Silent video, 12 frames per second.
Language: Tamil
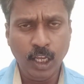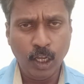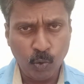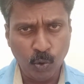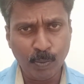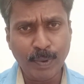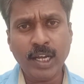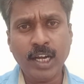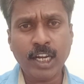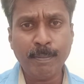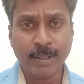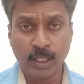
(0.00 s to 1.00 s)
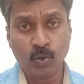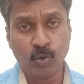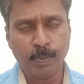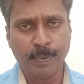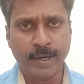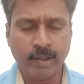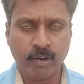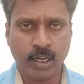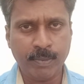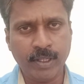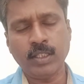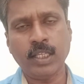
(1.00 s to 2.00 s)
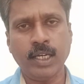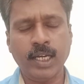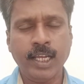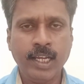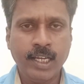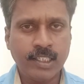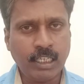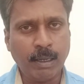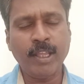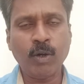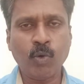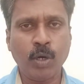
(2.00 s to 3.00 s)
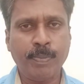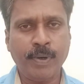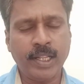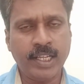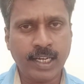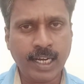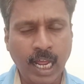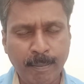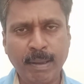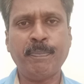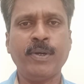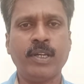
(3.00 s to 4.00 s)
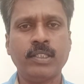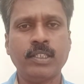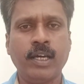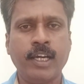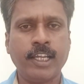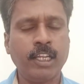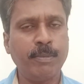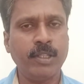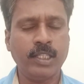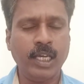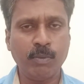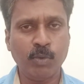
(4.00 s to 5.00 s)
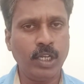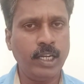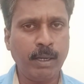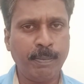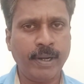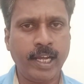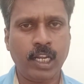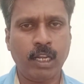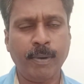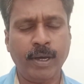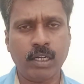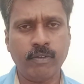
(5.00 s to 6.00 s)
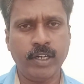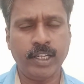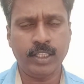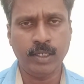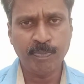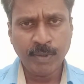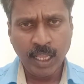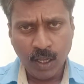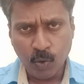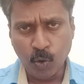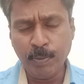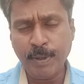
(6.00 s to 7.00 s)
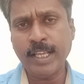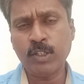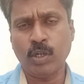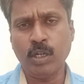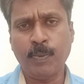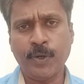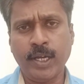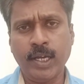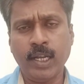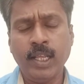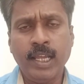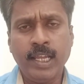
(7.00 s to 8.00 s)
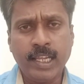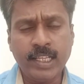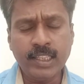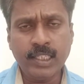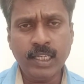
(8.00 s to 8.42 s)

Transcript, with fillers: உண்மையான மதக்கோட்பாடு கோட்பாடு அவர்களிடம் இருந்ததா சமய கோட்பாடு என்ற அமைப்பு இருந்ததா என்பதுதான் முதலில் அடிப்படையாக நாம் பார்க்க வேண்டியது உண்மையை சொல்லப்போனால் இந்த